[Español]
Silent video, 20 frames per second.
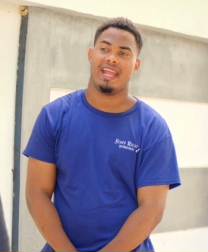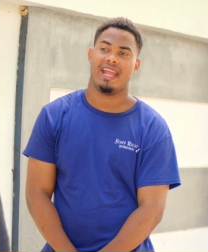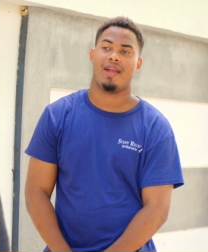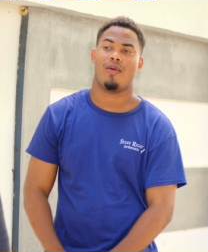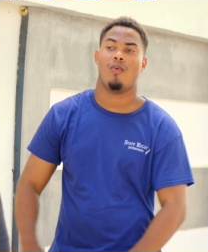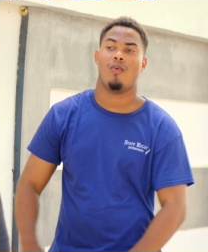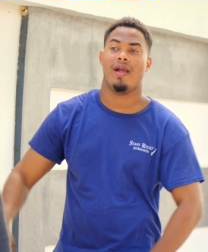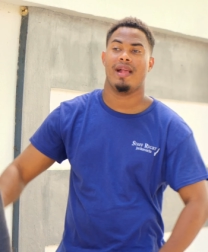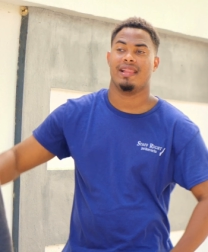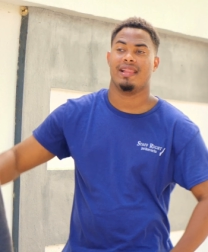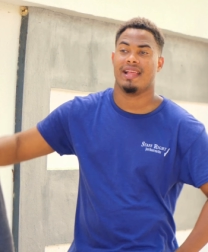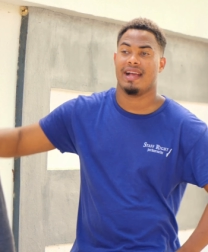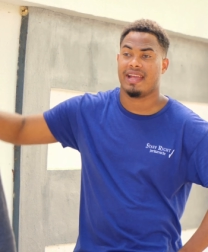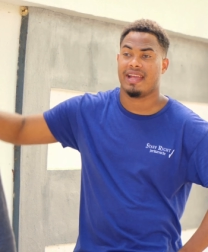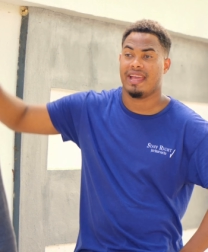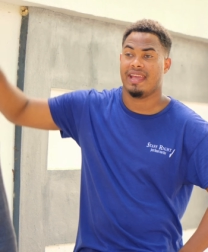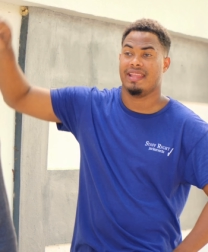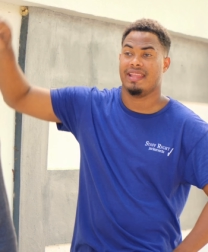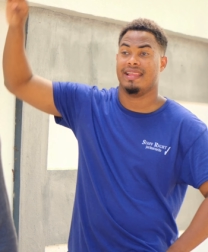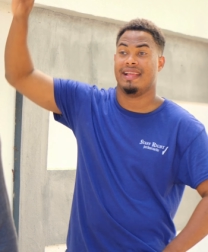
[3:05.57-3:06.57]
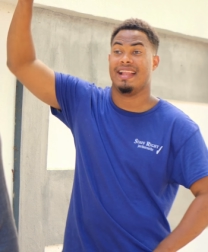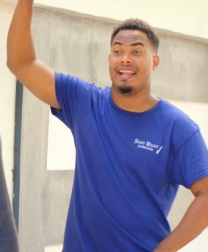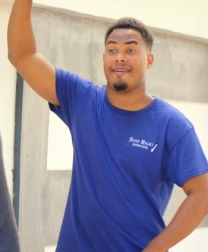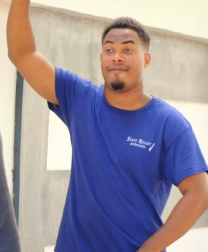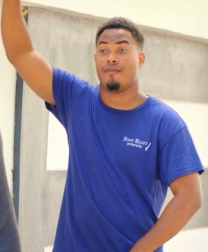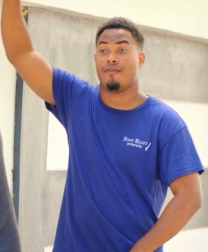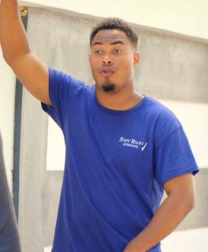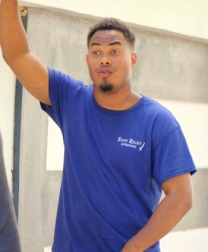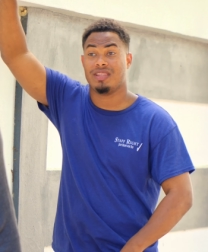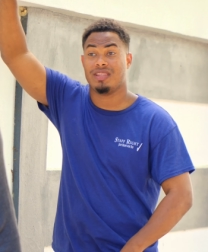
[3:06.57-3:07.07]
Recuerda que de las
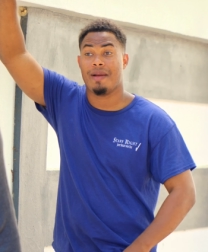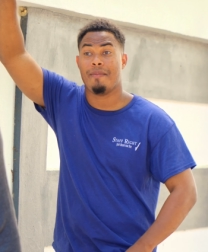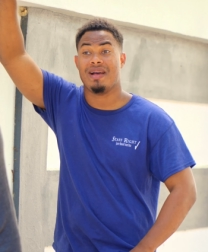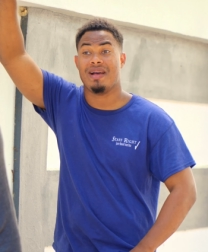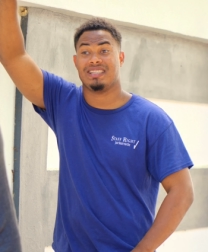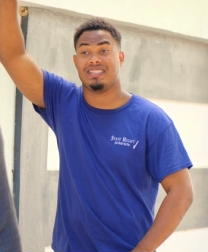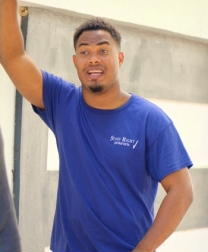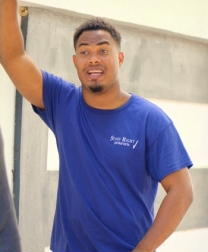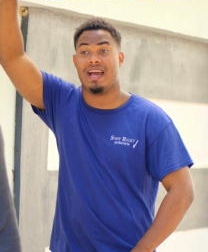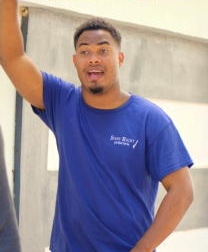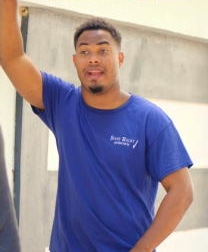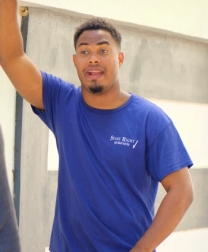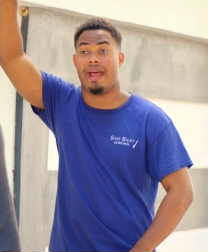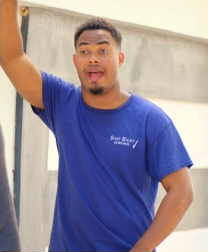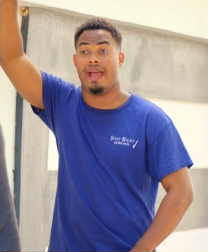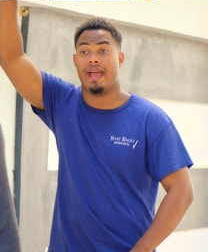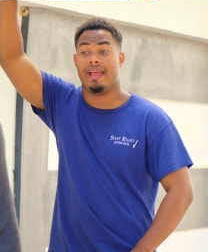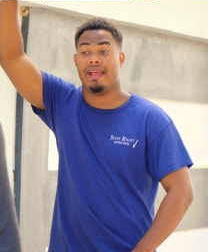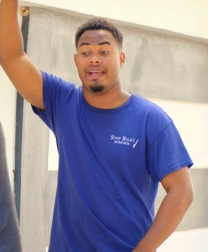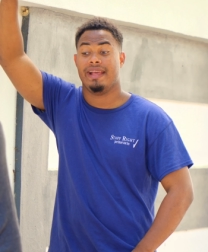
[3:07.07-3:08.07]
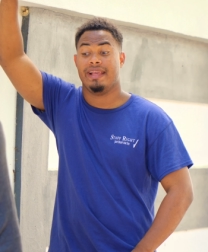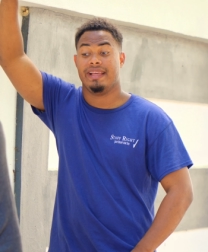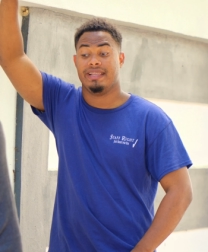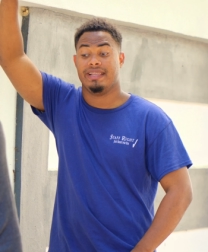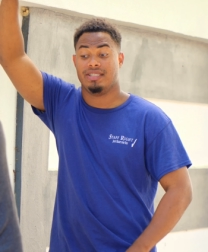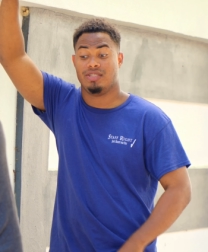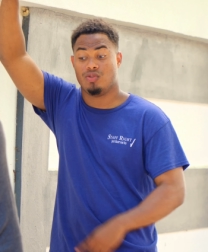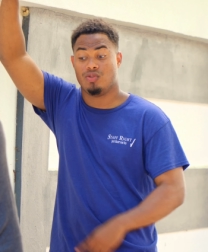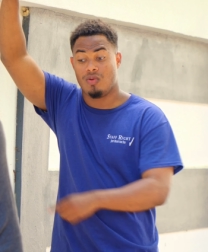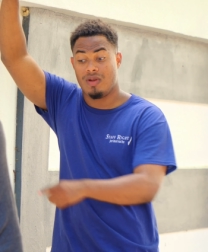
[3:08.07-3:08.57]
frutas más caras
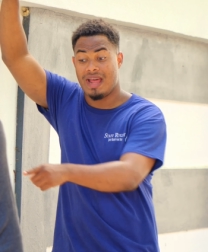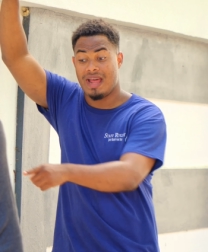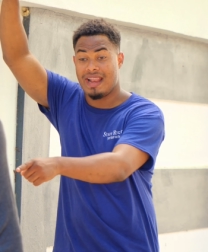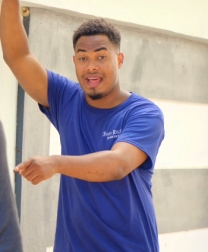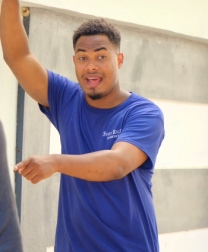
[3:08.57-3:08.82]
son las